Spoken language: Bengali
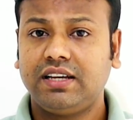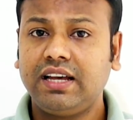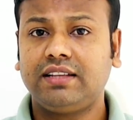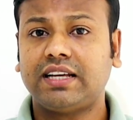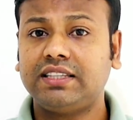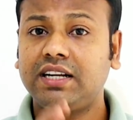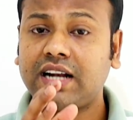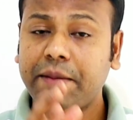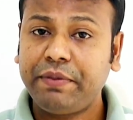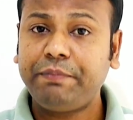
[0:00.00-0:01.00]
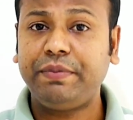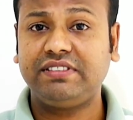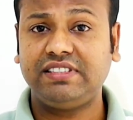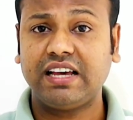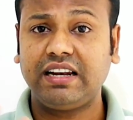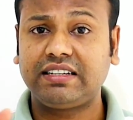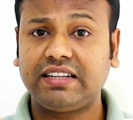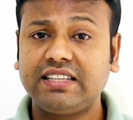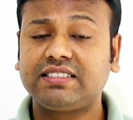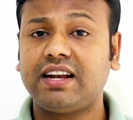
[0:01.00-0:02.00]
হ্যাঁ তাদের র্যাপিড পিসিআর
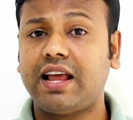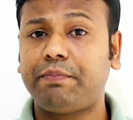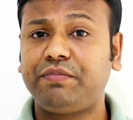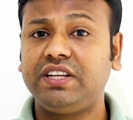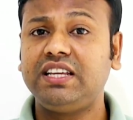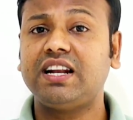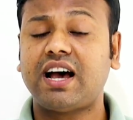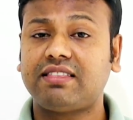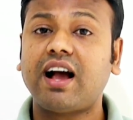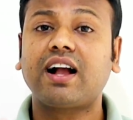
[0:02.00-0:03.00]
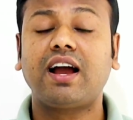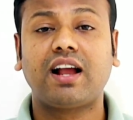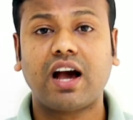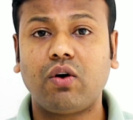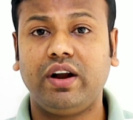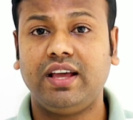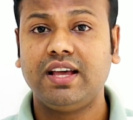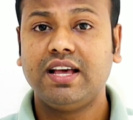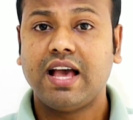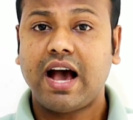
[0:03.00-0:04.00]
টেস্ট ল্যাবটি না থাকার কারণে
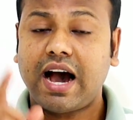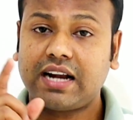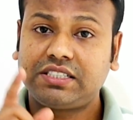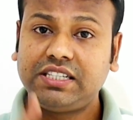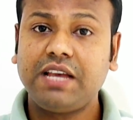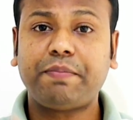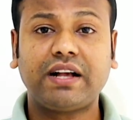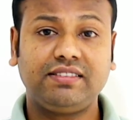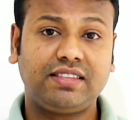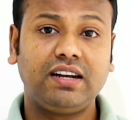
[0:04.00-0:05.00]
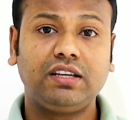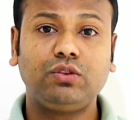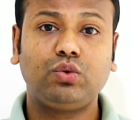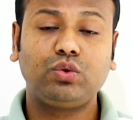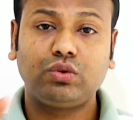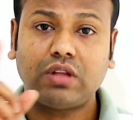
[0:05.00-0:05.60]
আর সেই পাকিস্তান কিন্তু